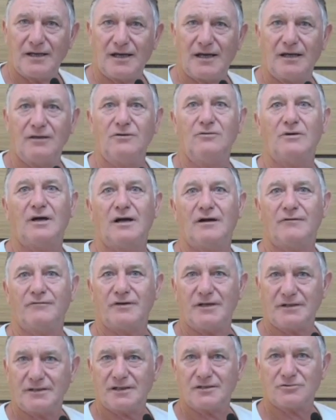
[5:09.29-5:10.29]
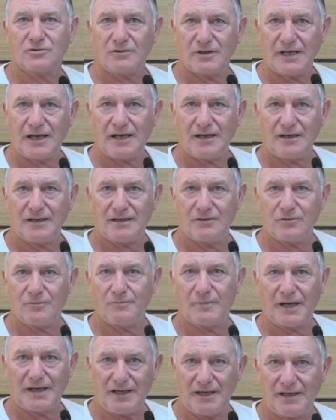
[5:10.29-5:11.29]
hay una fiesta social
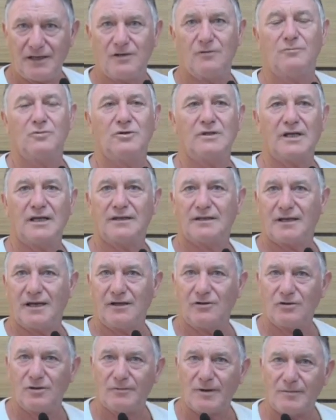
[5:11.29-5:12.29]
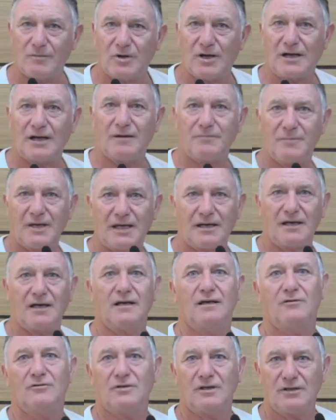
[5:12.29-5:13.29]
con baile, como ya este año lo vamos a cambiar
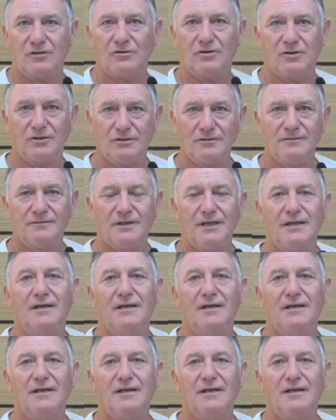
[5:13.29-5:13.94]
al auditorio,